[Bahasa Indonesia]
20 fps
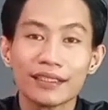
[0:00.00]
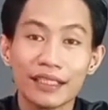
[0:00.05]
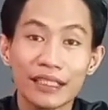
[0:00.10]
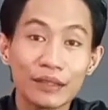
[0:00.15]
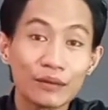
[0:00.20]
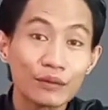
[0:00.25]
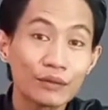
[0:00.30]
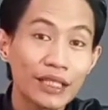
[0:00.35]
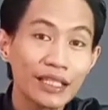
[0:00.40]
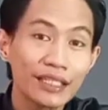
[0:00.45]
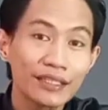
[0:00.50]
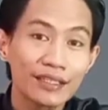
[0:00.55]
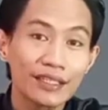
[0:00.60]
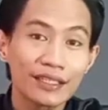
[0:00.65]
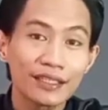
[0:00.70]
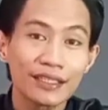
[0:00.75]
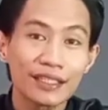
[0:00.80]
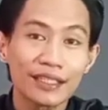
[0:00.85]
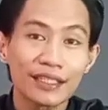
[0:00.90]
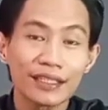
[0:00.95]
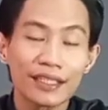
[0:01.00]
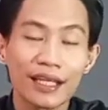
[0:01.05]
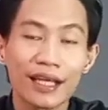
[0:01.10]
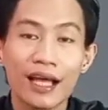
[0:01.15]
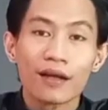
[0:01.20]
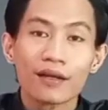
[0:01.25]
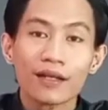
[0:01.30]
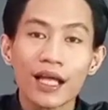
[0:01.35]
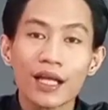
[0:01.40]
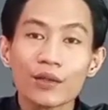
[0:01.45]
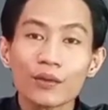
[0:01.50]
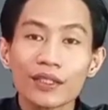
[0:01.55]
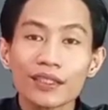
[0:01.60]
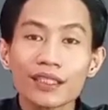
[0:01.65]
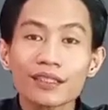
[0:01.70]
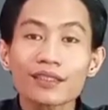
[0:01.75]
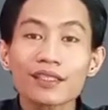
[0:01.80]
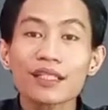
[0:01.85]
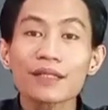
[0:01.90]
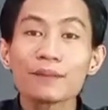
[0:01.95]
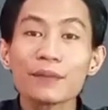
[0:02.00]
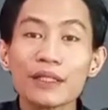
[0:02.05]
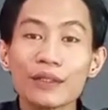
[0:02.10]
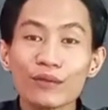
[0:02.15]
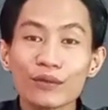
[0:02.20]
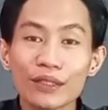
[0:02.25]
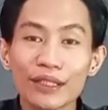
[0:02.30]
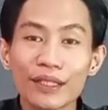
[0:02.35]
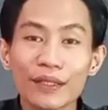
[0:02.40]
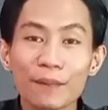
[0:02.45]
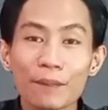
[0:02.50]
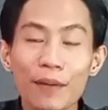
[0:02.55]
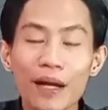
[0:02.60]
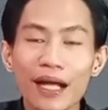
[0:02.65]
Jadi itu tadi ciri-cirinya. Lalu kita sering bingung nih,